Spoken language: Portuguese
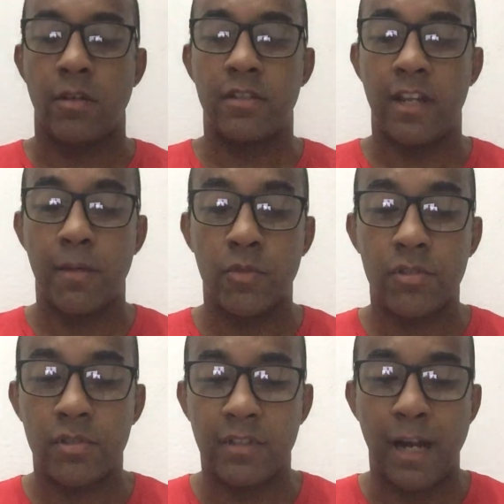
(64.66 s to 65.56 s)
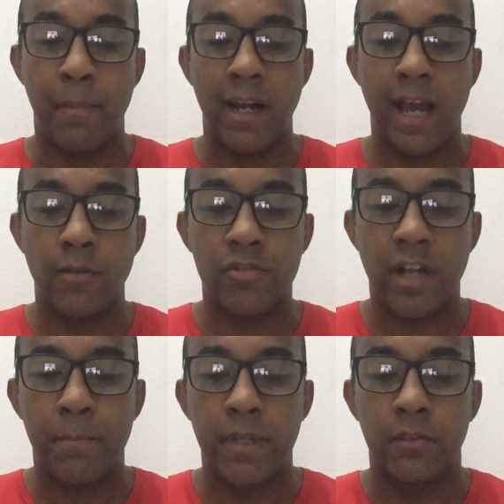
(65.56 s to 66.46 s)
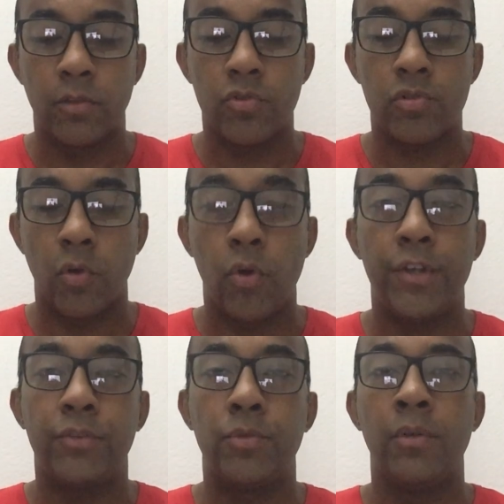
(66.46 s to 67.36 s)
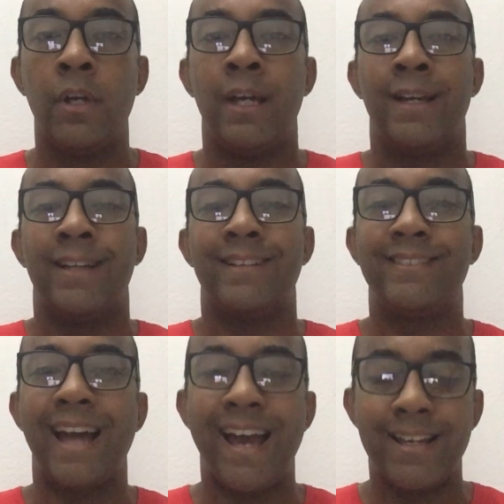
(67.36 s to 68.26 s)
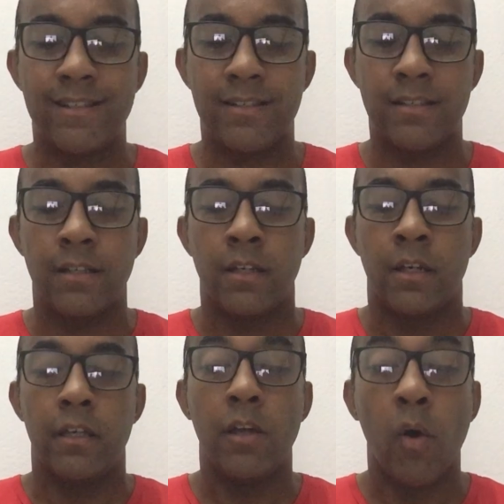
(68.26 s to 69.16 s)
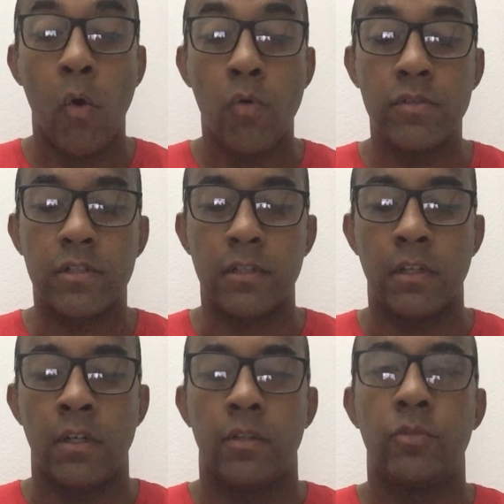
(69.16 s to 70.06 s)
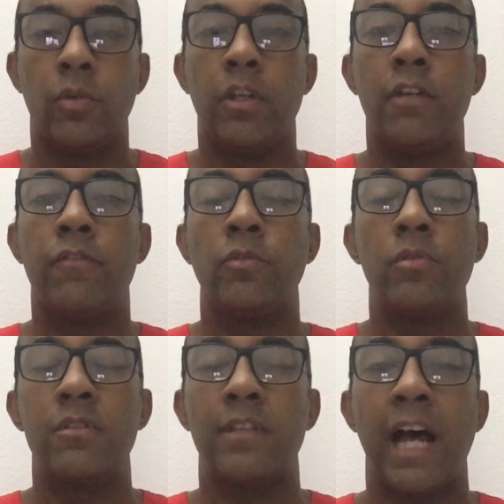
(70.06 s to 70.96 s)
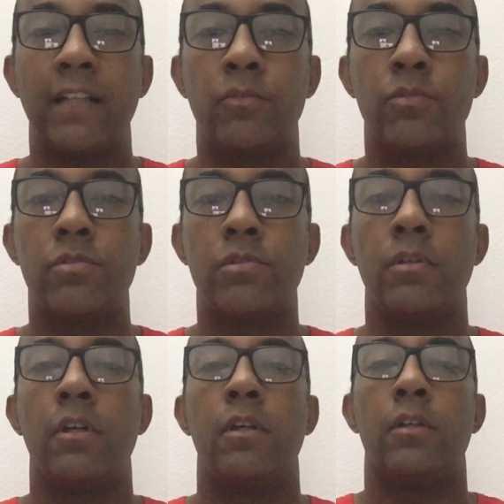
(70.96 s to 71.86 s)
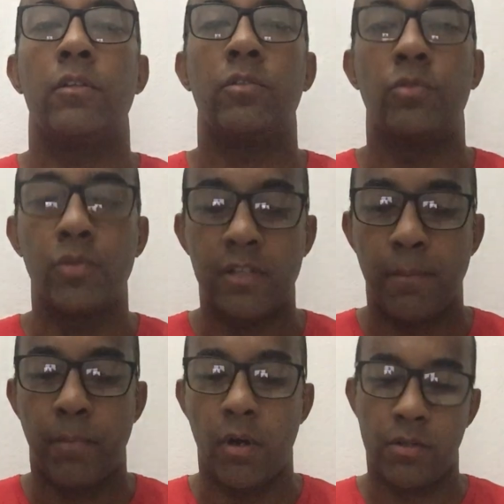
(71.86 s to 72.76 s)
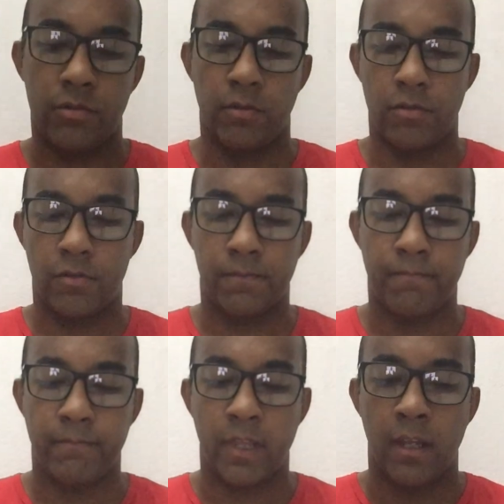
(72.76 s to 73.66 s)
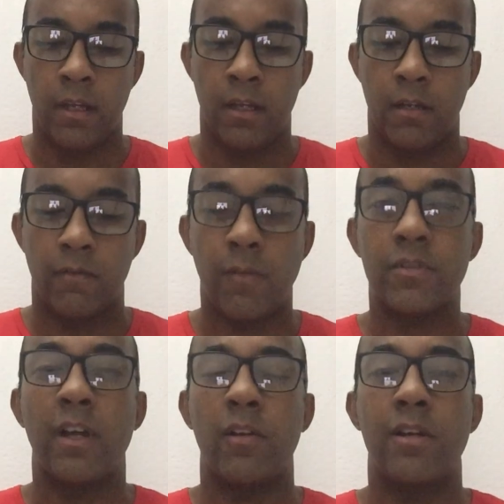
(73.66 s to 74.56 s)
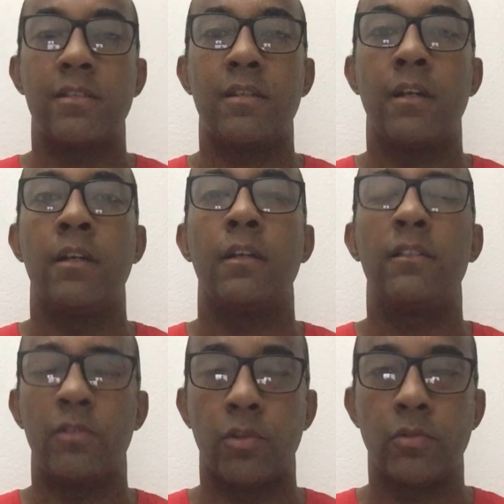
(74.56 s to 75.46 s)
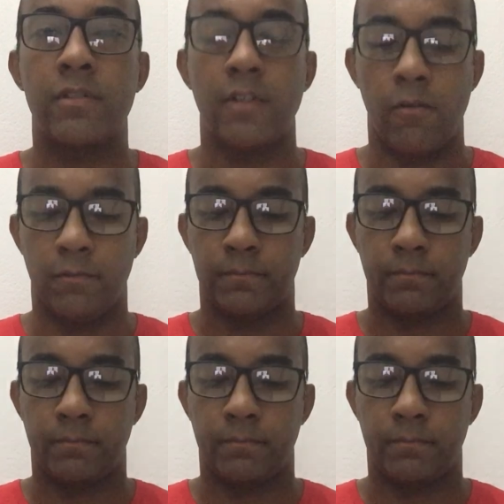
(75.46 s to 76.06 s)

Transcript: Nós iremos trabalhar nos capítulos 8, 10 e 11 do livro dos Atos dos Apóstolos. Vamos à nossa introdução.